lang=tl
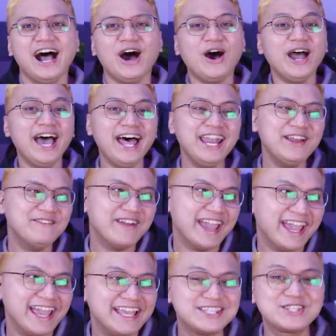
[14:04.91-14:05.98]

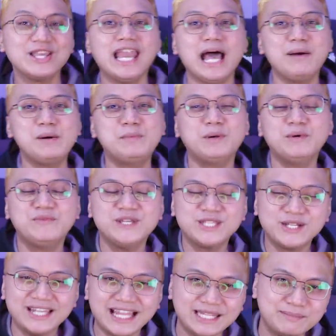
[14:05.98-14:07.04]
Anyways, yun lamang po
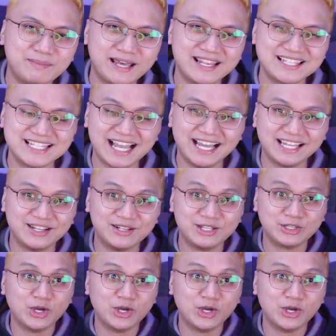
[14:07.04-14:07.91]
video natin para sa araw na